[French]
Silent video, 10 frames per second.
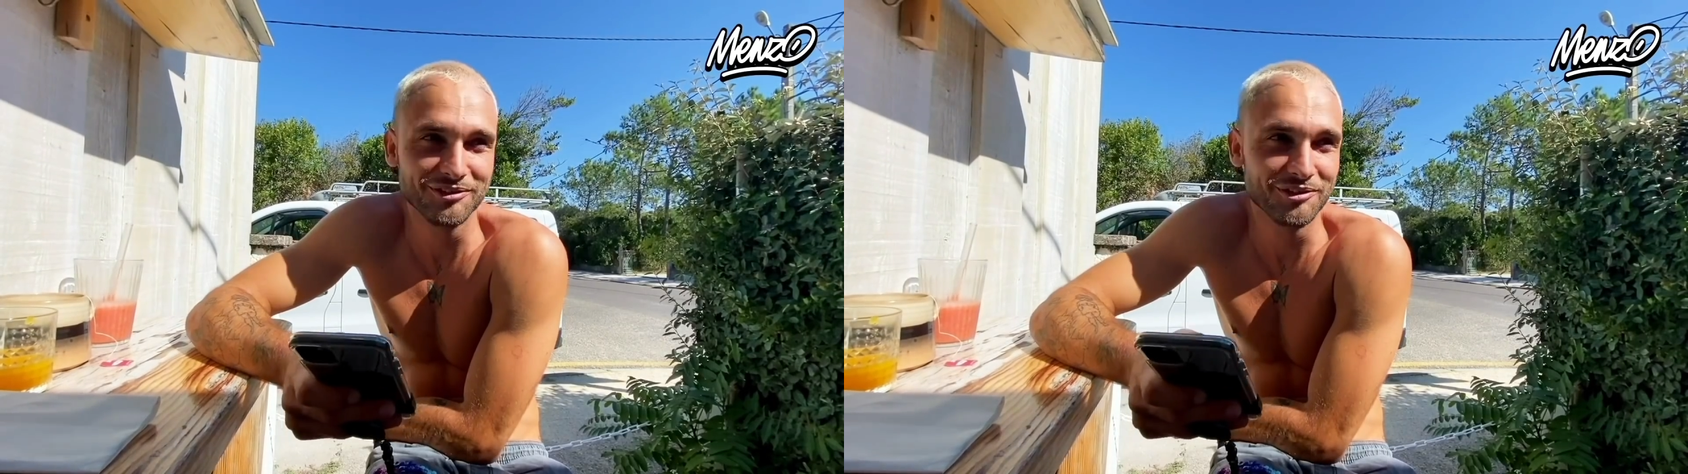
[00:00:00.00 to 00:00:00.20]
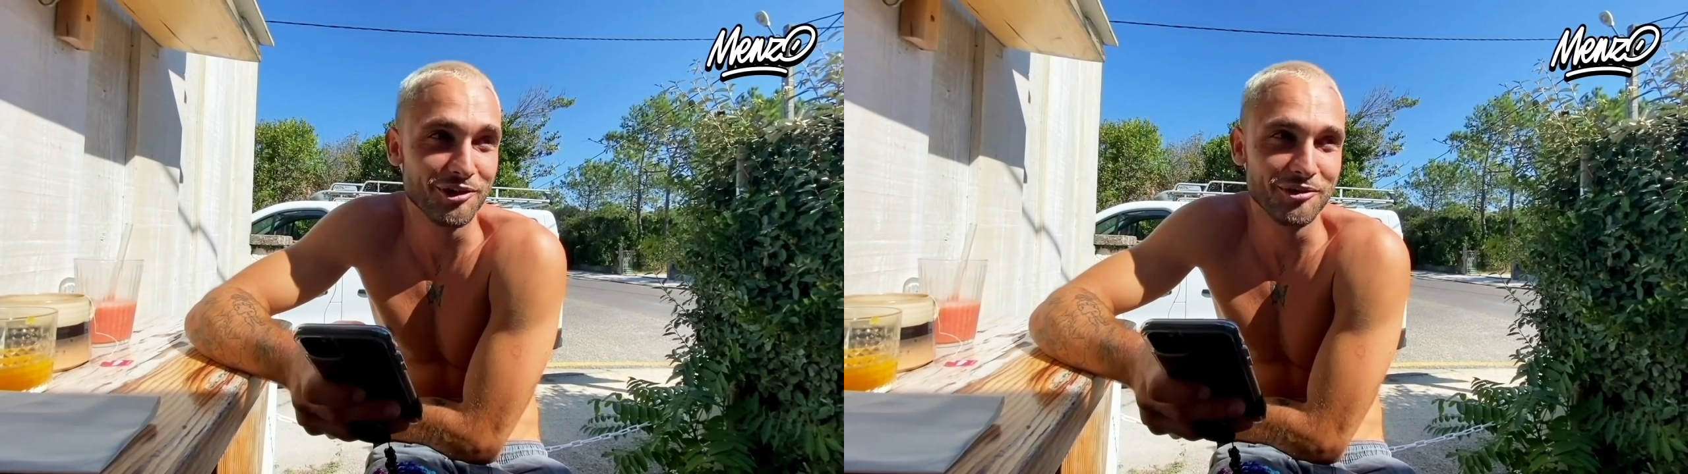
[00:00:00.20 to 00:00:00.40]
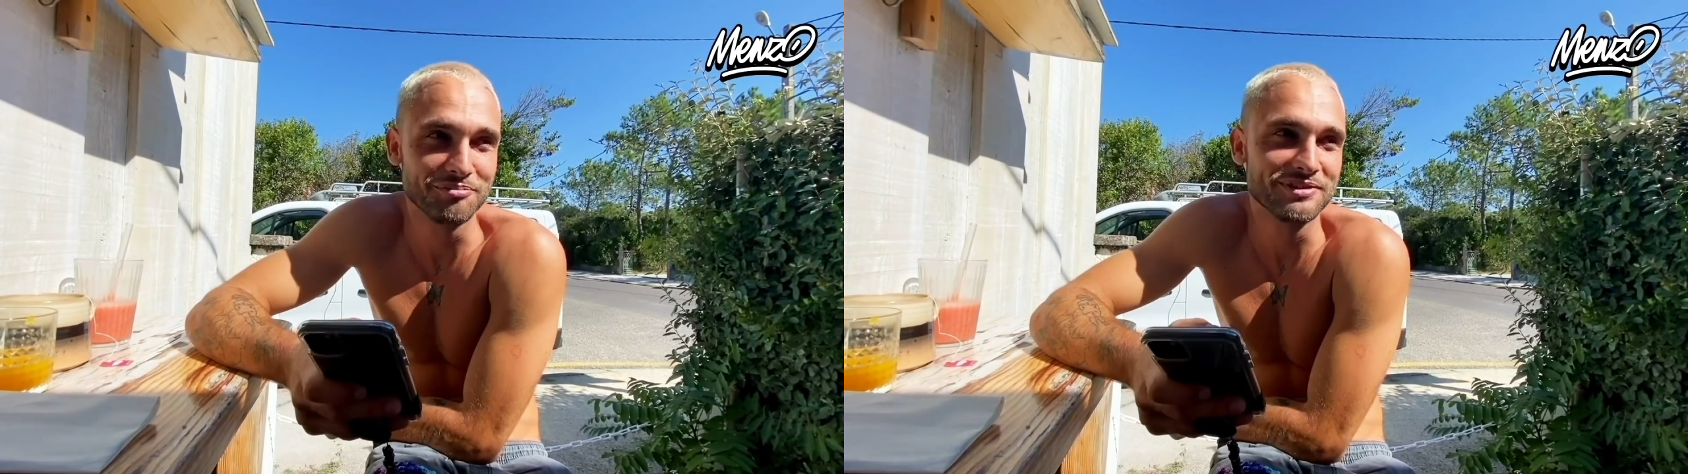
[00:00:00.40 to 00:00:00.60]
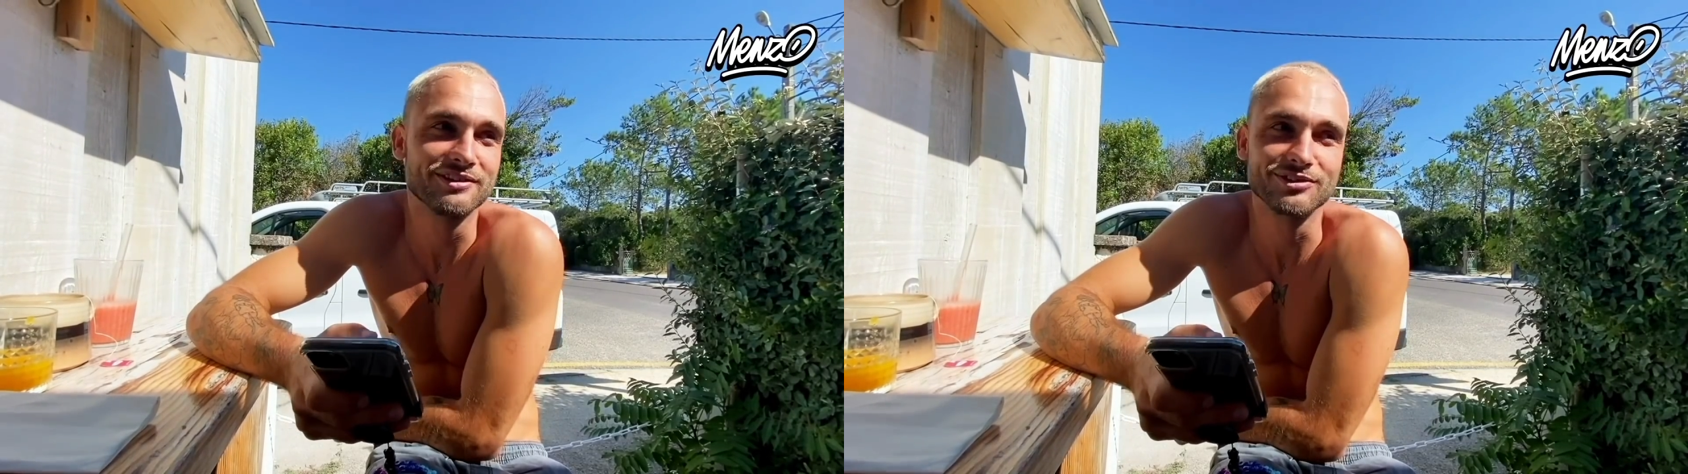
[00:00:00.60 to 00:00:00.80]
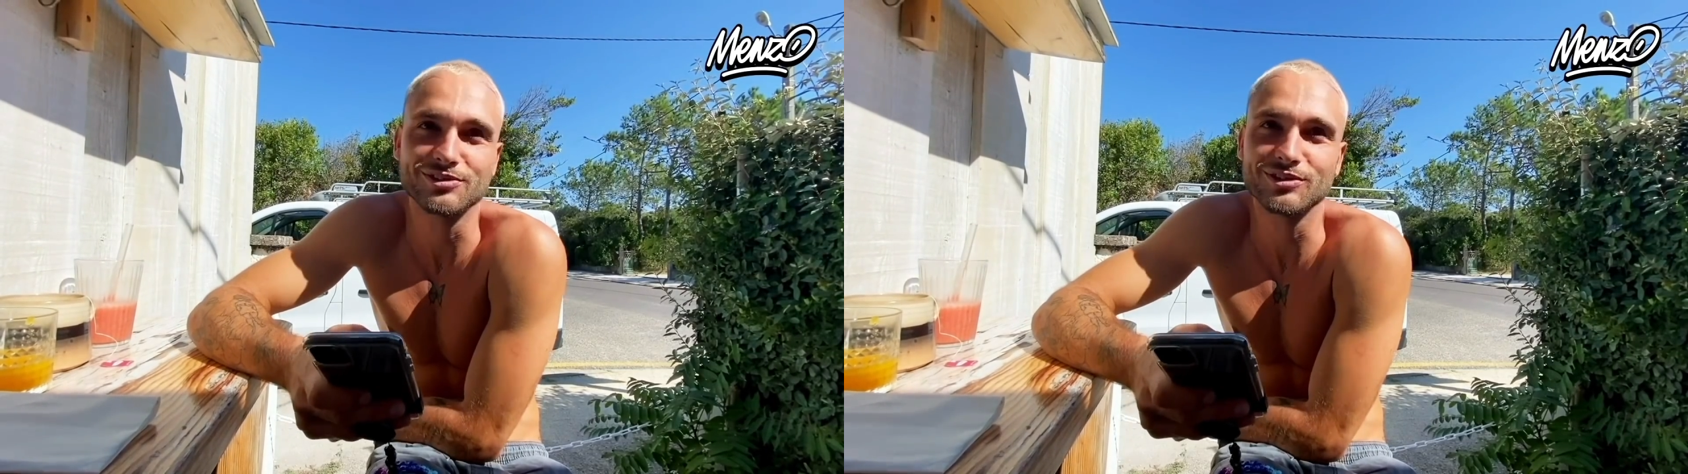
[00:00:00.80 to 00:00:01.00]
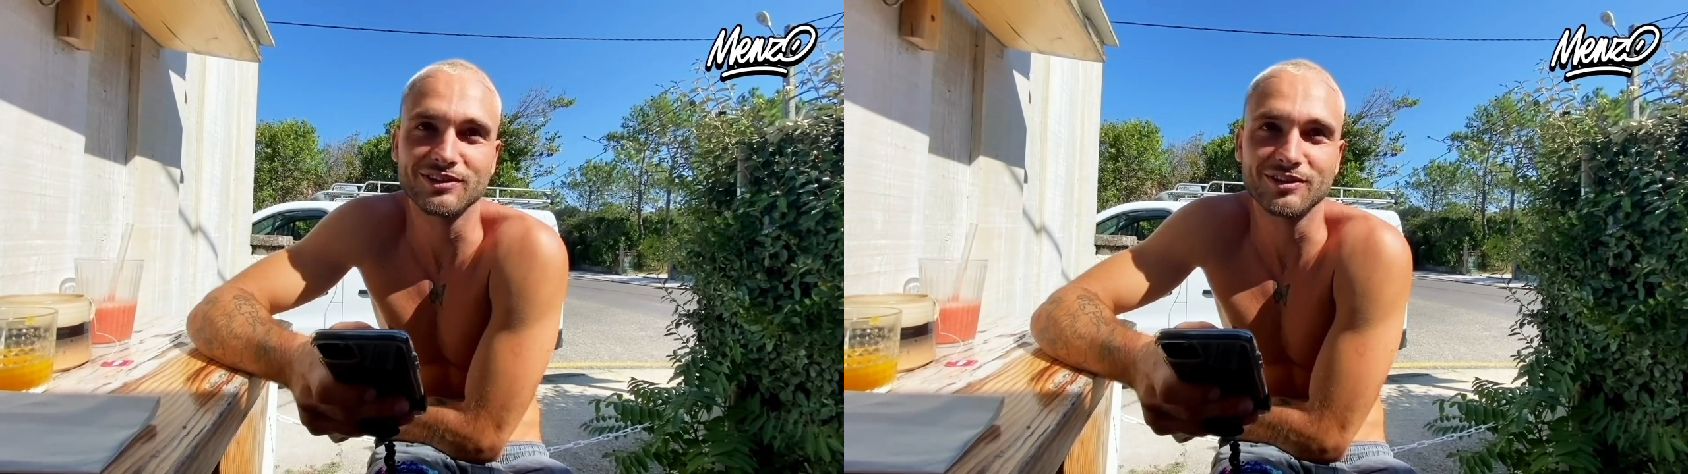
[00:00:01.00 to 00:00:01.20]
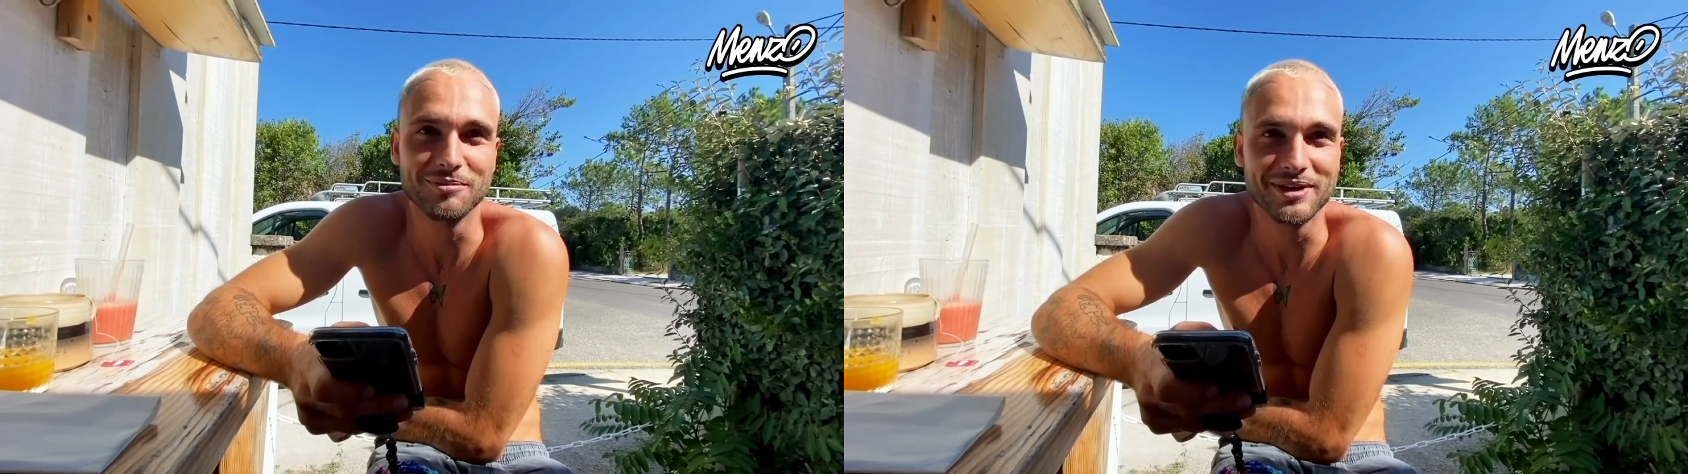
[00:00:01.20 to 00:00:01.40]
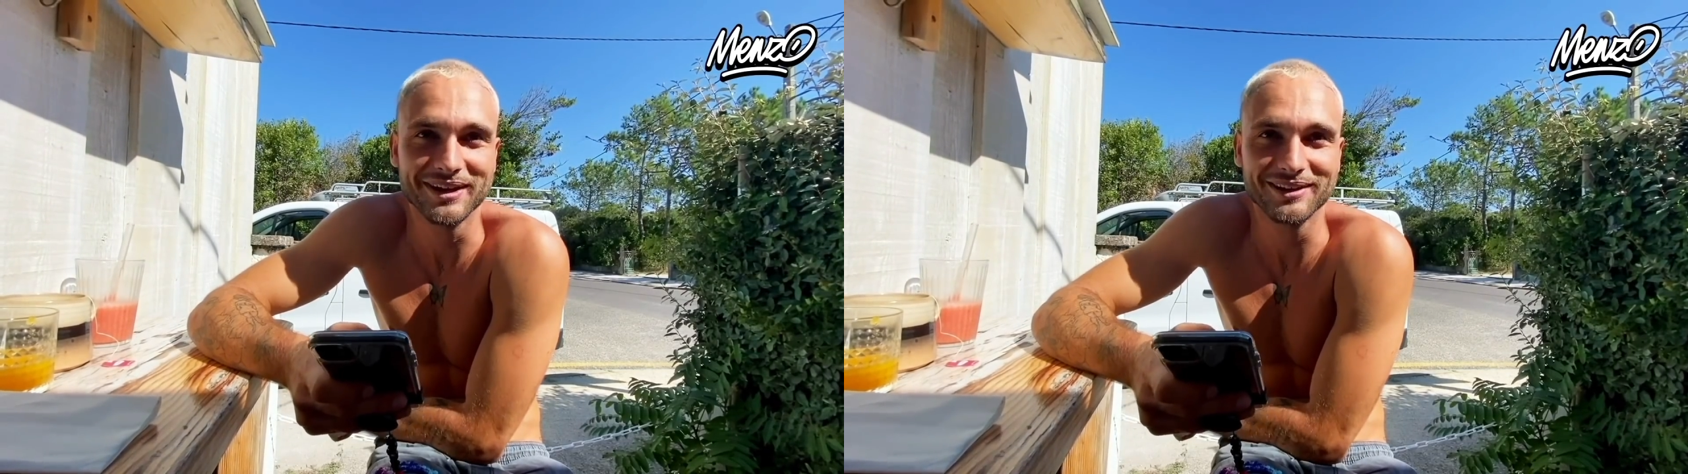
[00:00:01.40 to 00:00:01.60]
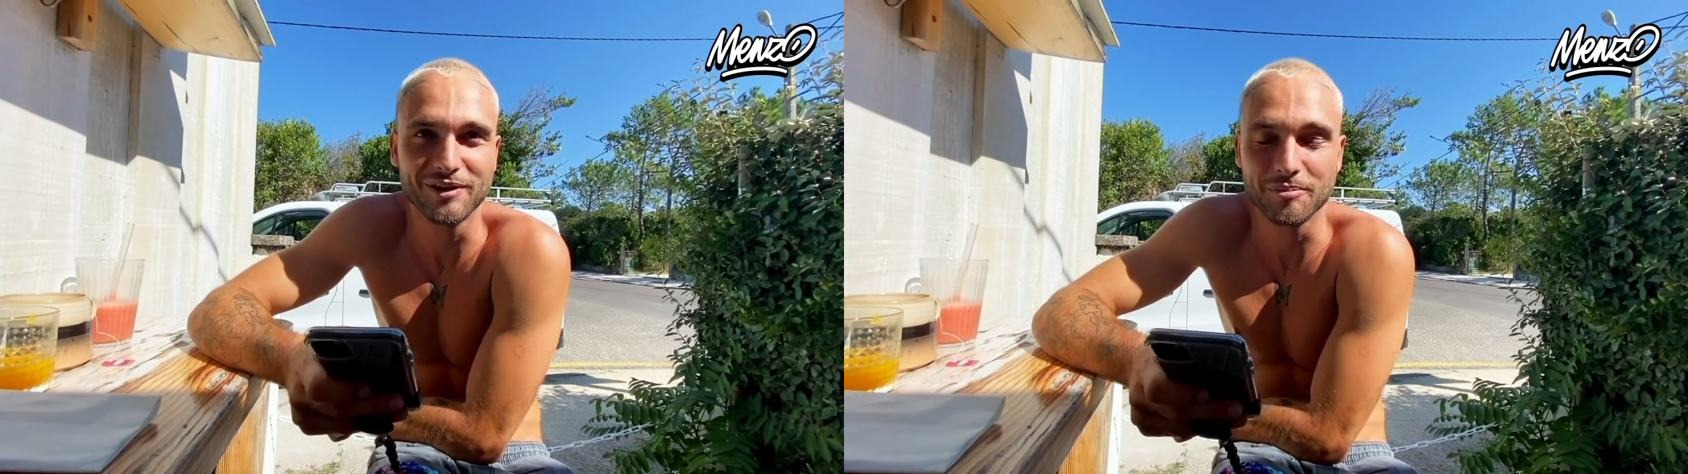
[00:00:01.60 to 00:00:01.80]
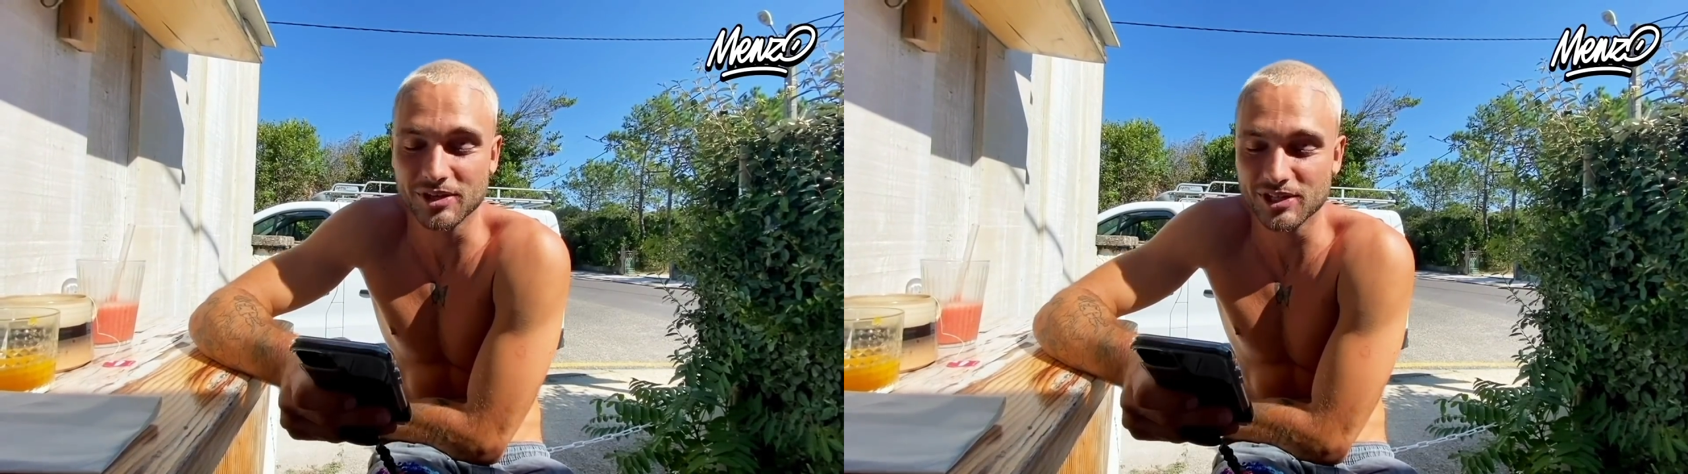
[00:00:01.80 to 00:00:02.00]
euh, petite sortie en mer, on
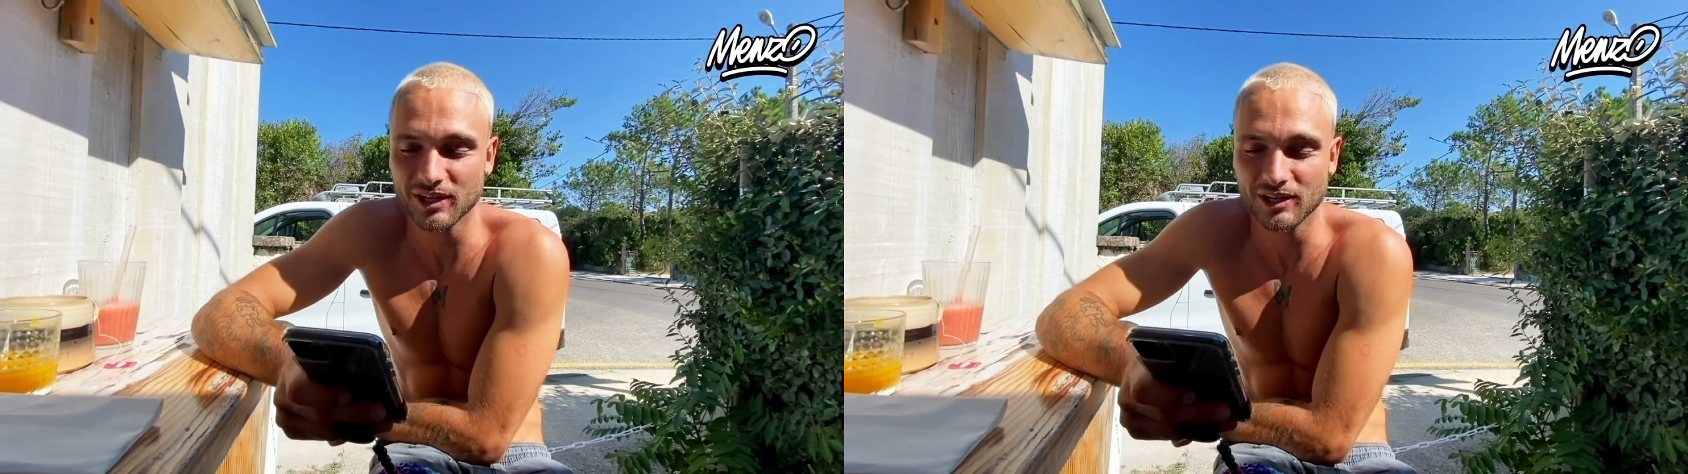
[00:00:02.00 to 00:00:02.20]
va pêcher.